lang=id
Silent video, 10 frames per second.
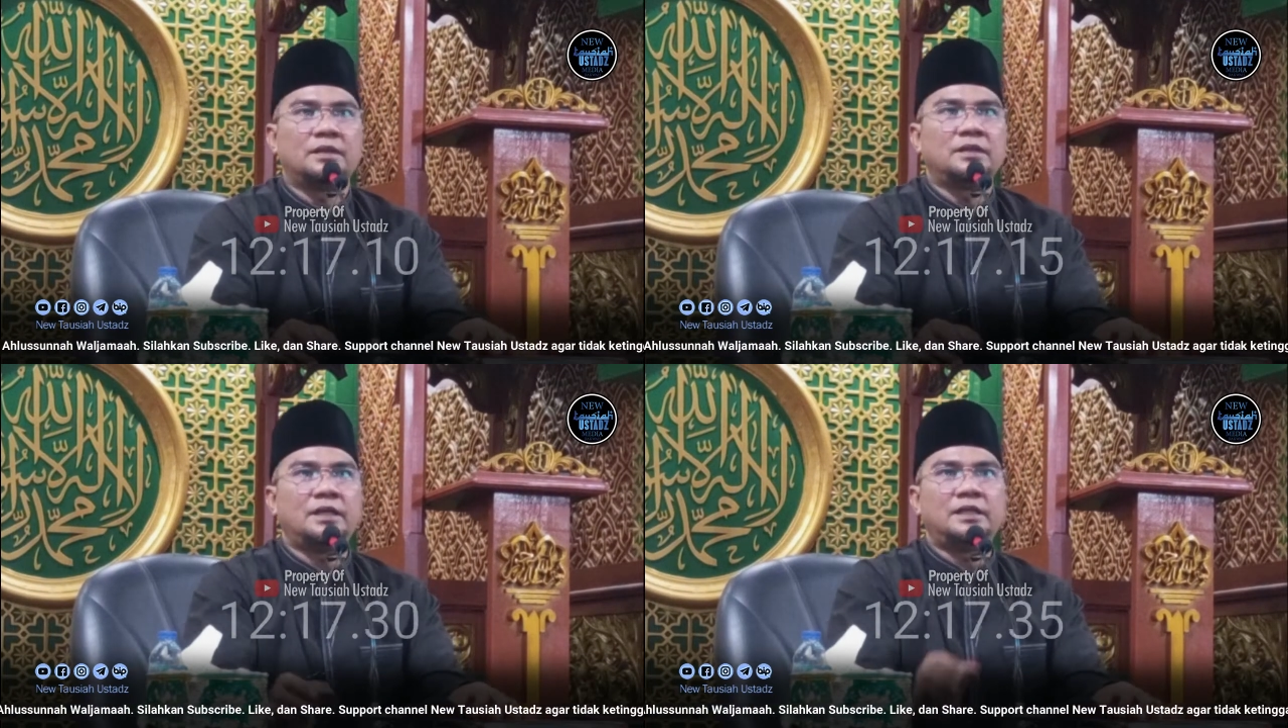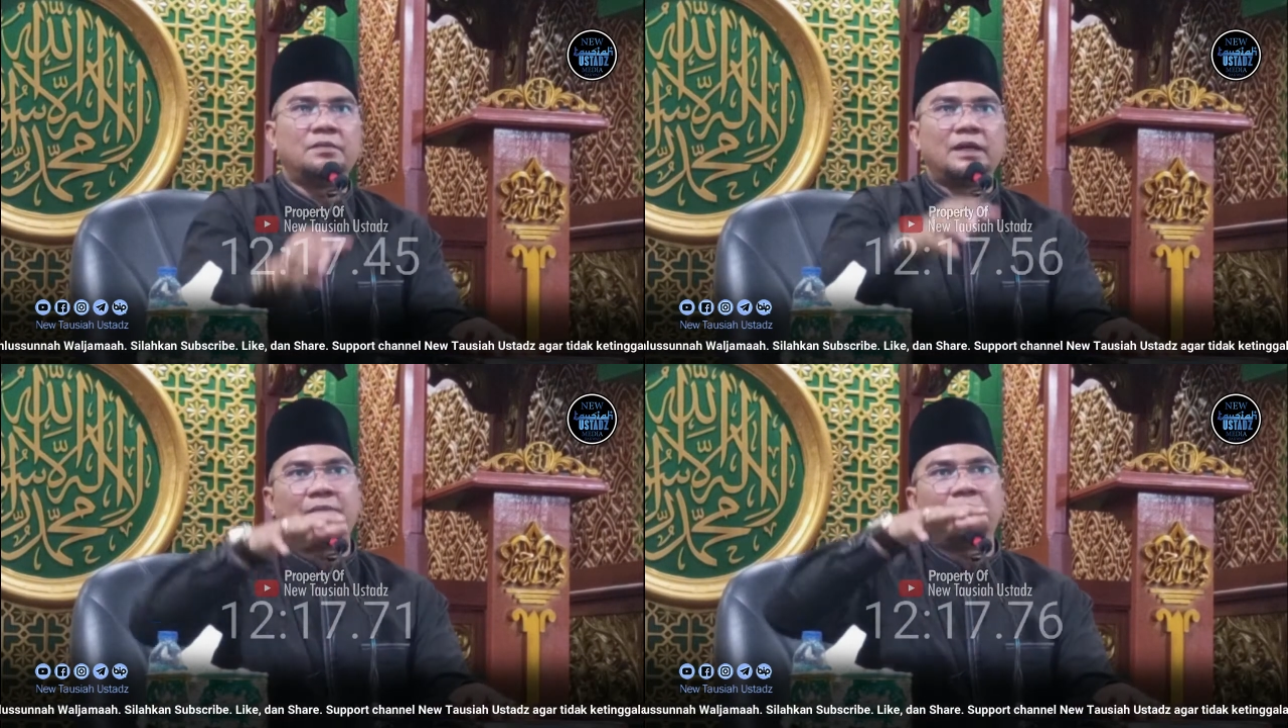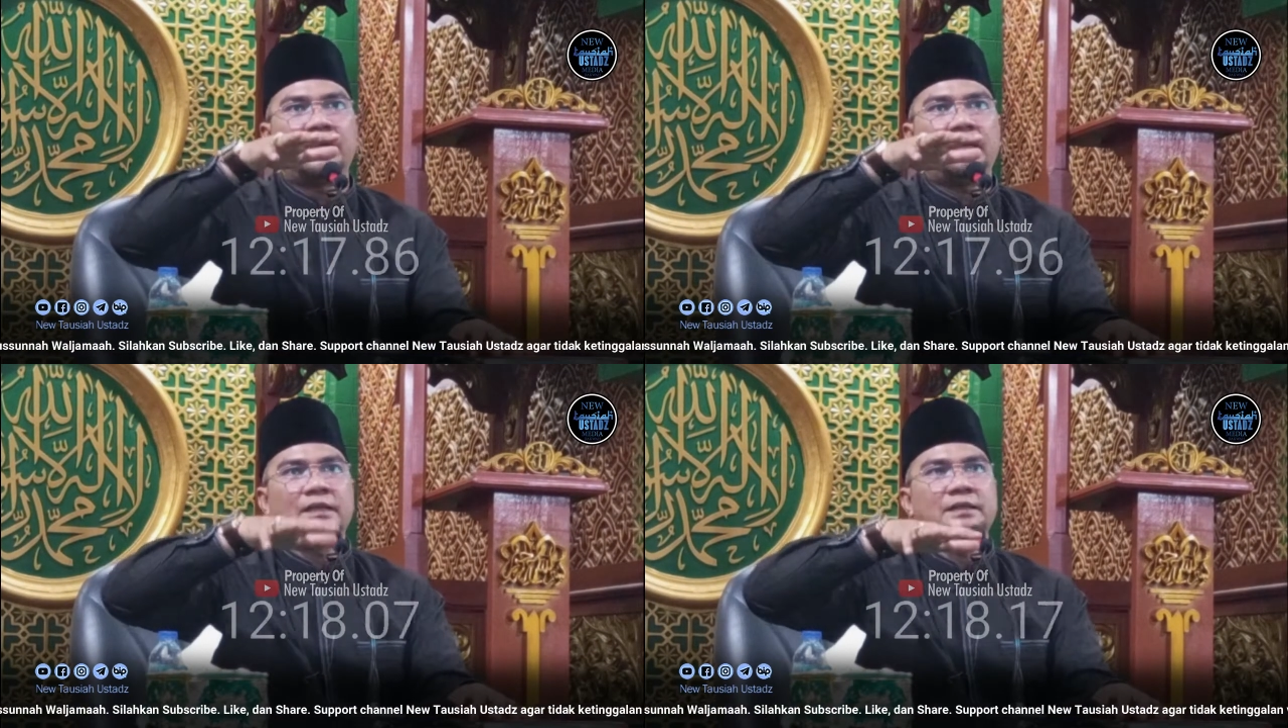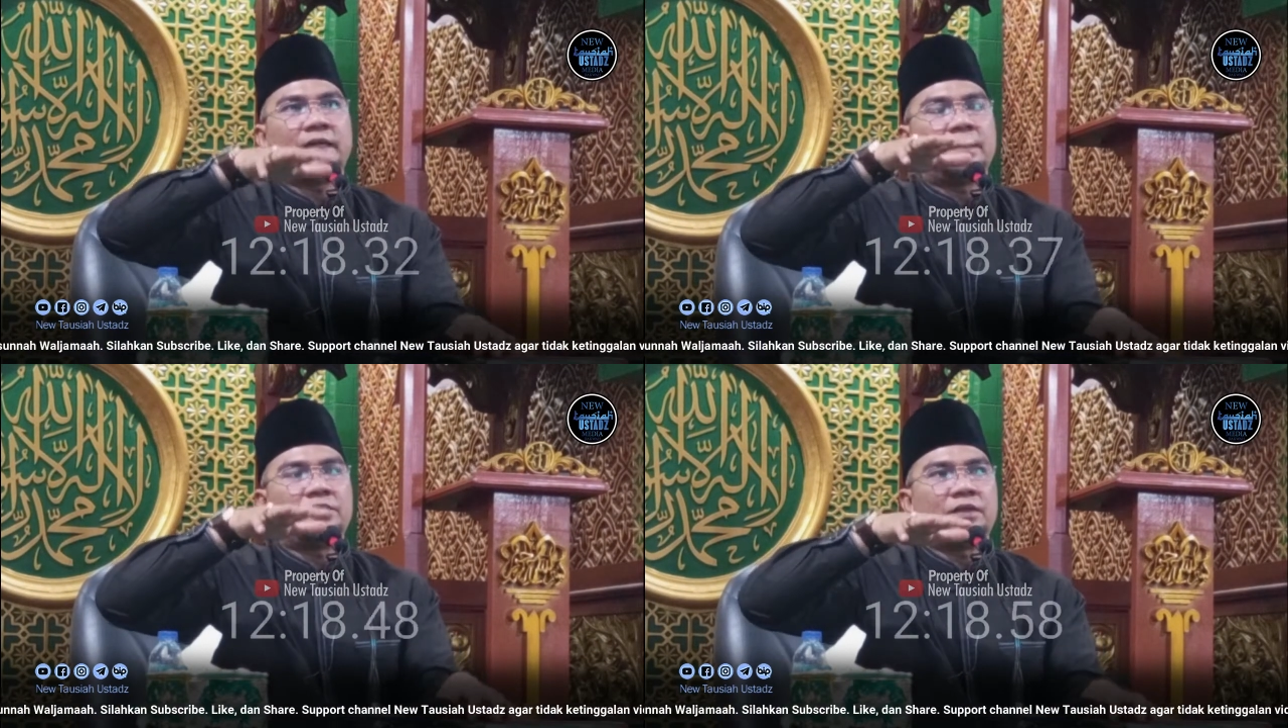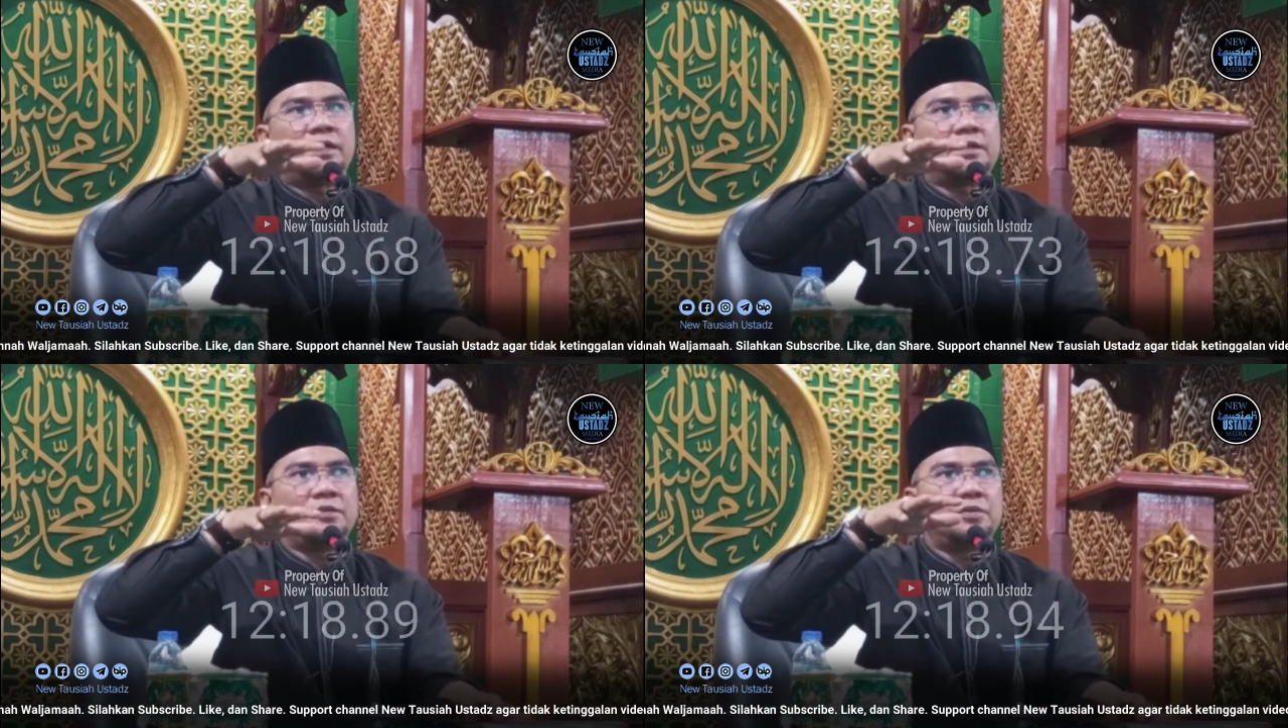Jadi melambatlah jalan
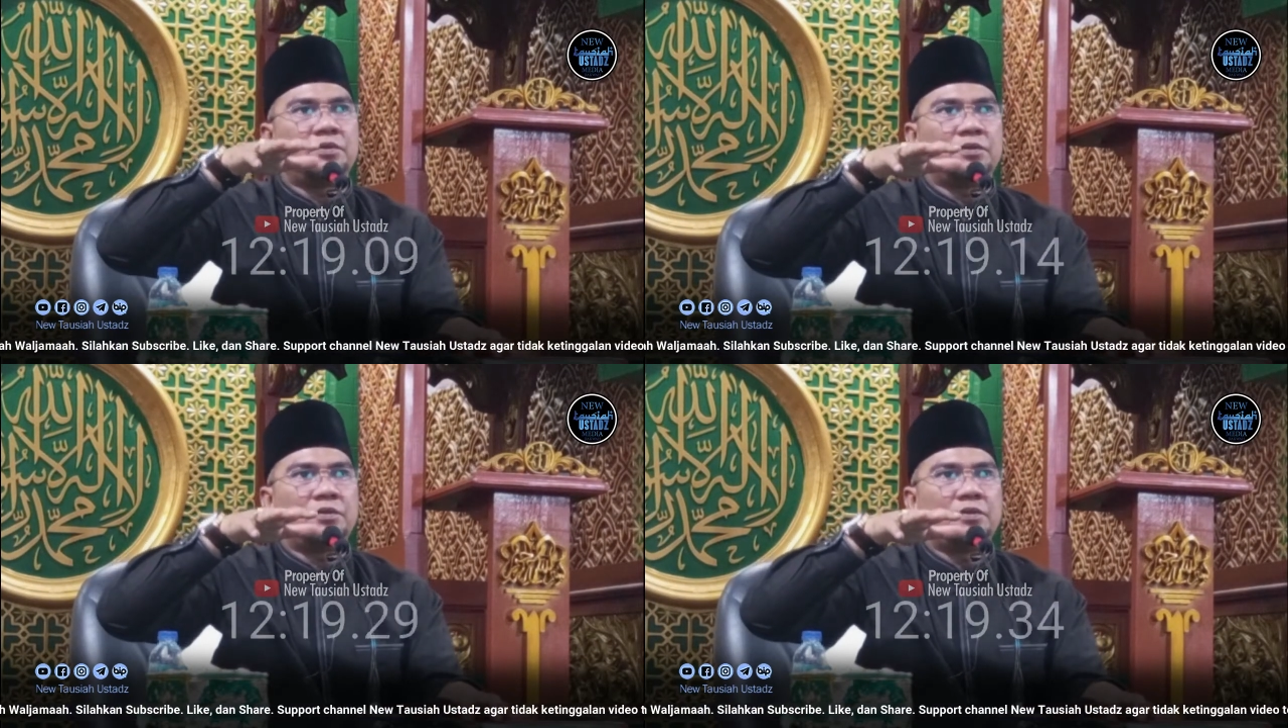orang nih Bu.